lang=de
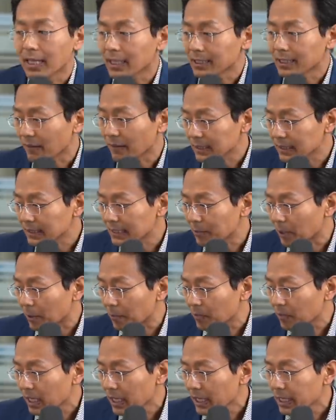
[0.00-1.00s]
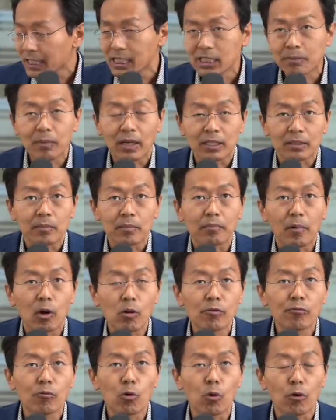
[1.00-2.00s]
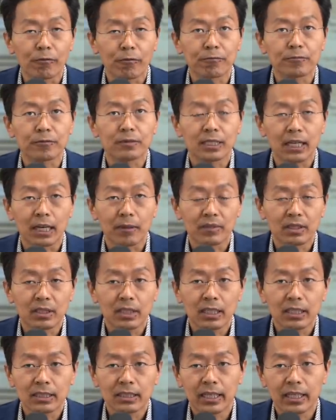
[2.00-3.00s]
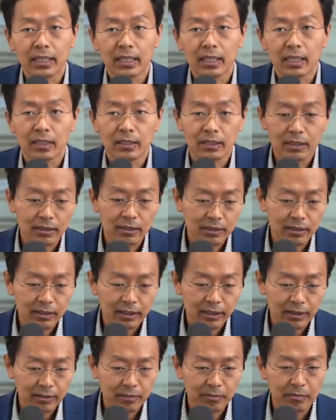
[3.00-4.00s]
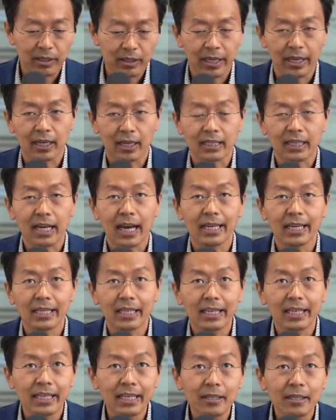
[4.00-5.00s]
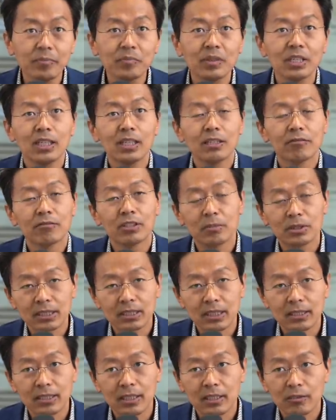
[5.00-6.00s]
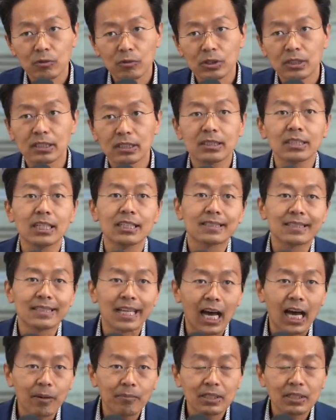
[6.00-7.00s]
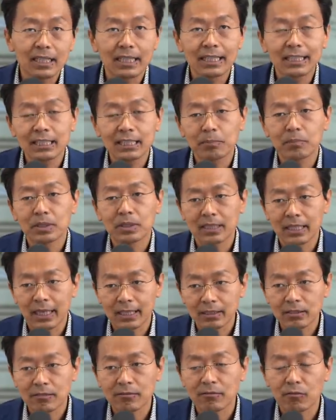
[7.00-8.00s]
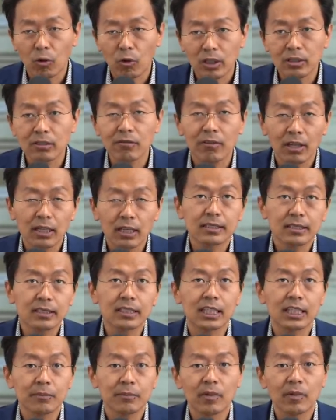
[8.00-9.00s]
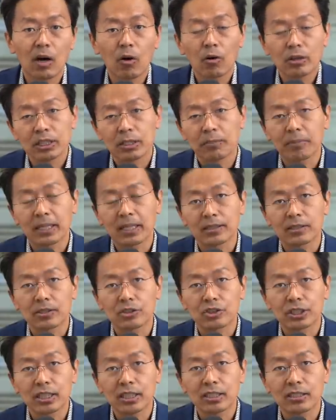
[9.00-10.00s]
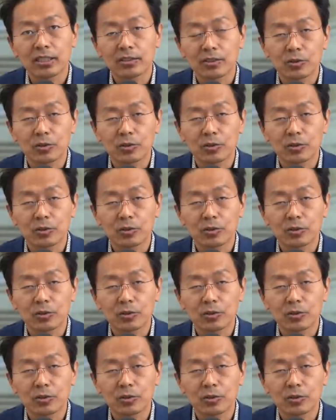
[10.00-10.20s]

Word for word: Zweites Thema. Hildmann, Maulwurf. Ja, der Herr Kai E., wie er bisher genannt wurde, ist jetzt namentlich benannt worden, weil er sich eben auch der Presse gestellt hat.